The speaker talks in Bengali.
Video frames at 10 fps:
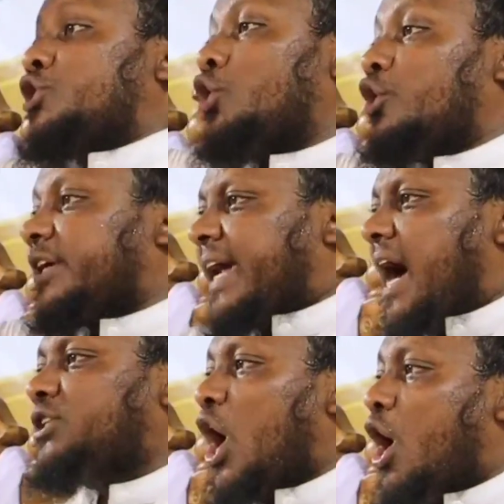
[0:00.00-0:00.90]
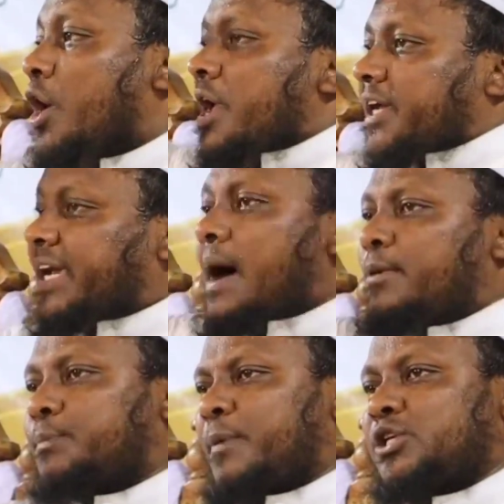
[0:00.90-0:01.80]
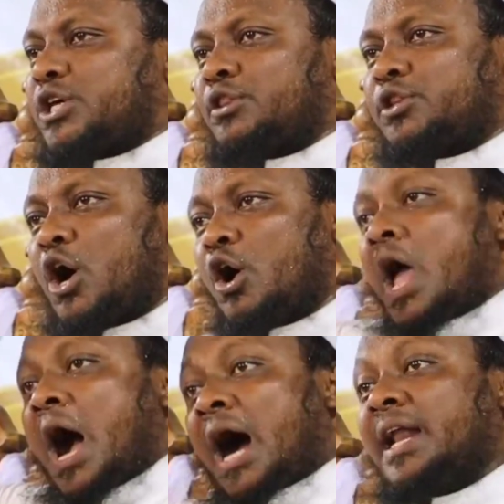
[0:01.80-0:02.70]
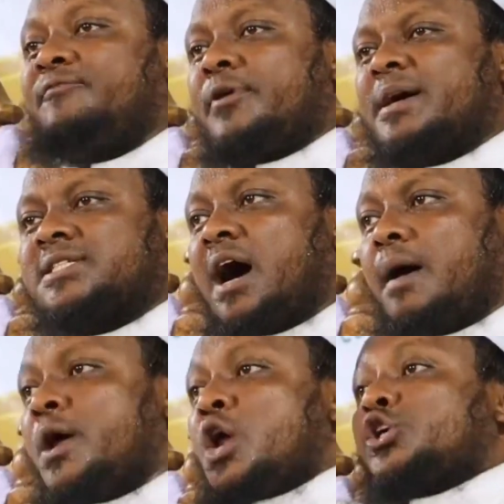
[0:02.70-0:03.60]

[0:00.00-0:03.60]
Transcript: শুরু থেকে আজও কেয়ামত পর্যন্ত হানাফি মাঝহাব